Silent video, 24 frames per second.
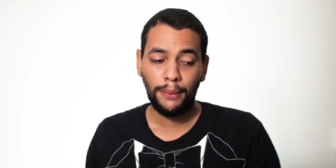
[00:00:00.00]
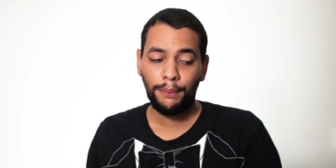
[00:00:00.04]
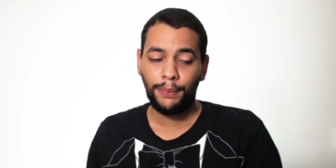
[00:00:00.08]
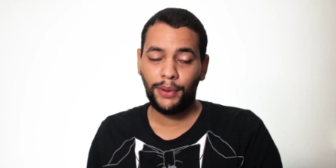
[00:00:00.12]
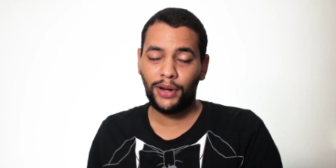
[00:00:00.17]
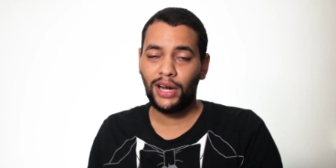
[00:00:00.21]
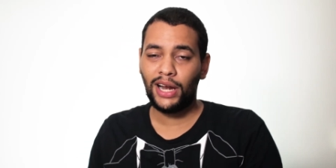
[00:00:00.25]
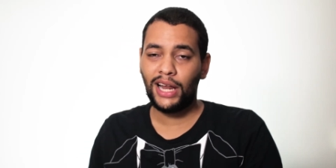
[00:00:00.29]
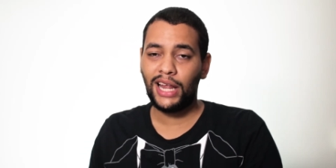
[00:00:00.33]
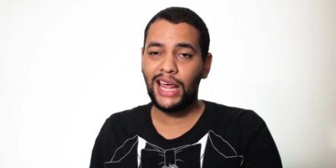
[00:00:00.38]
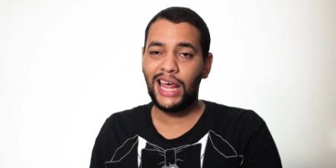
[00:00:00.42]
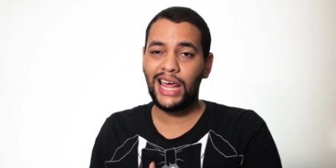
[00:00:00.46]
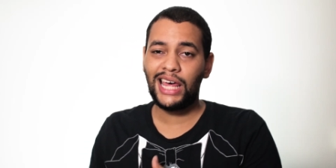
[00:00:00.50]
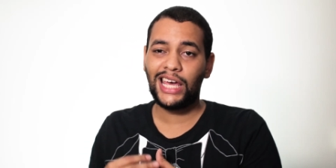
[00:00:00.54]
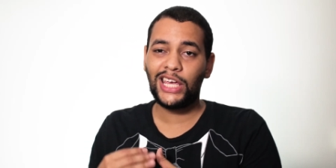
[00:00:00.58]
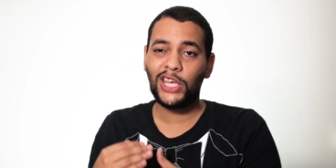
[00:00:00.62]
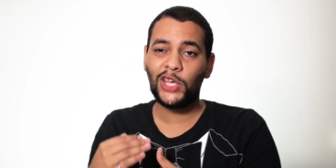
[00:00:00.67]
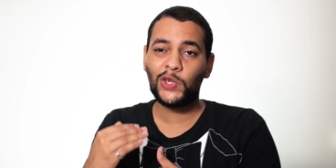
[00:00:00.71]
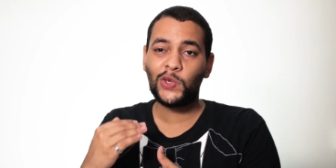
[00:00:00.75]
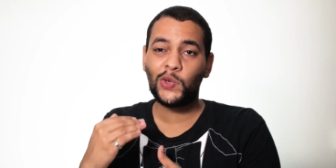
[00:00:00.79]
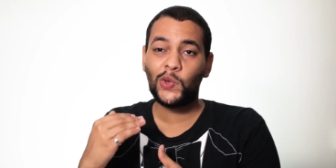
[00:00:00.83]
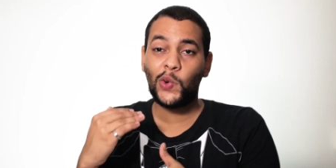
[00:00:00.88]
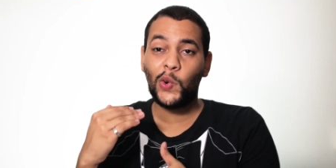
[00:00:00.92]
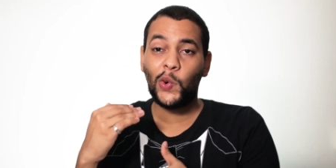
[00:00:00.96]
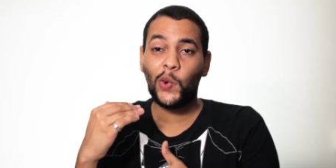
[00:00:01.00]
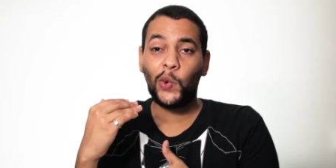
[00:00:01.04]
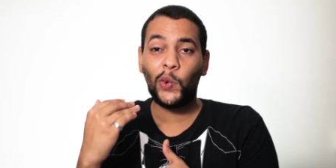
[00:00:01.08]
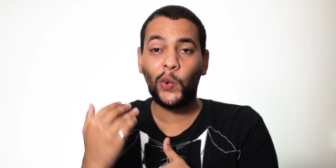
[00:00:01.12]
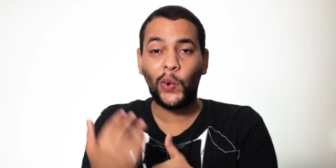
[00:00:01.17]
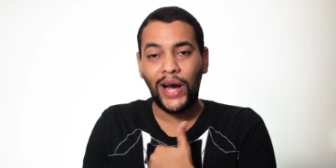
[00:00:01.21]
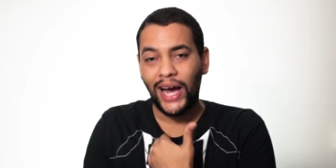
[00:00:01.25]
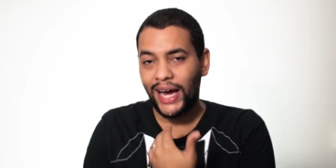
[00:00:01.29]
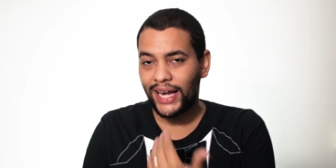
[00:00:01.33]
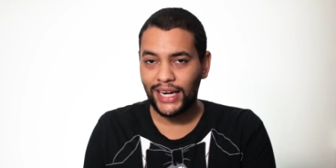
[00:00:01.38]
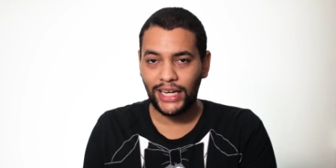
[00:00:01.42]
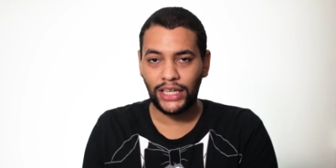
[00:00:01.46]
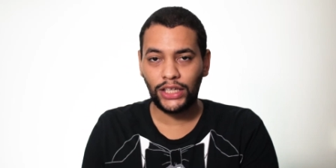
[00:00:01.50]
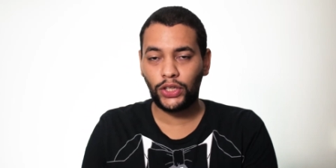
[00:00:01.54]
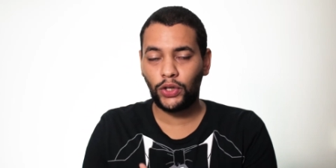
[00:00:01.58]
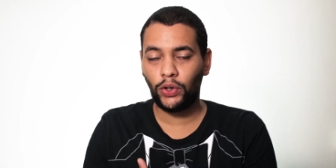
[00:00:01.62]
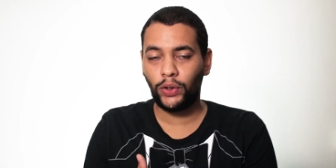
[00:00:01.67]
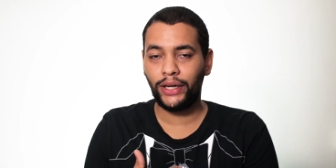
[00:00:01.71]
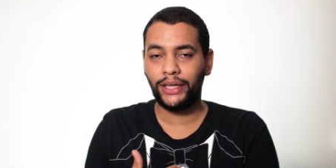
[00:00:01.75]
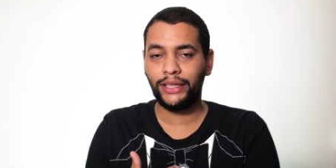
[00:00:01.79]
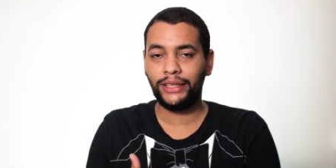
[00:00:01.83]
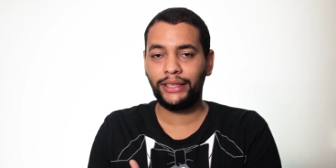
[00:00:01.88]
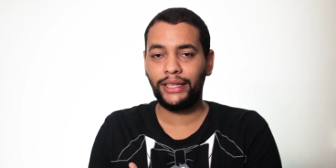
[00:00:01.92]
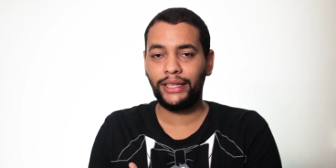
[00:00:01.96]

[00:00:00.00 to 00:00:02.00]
pero la idea de que ellos jugaran con el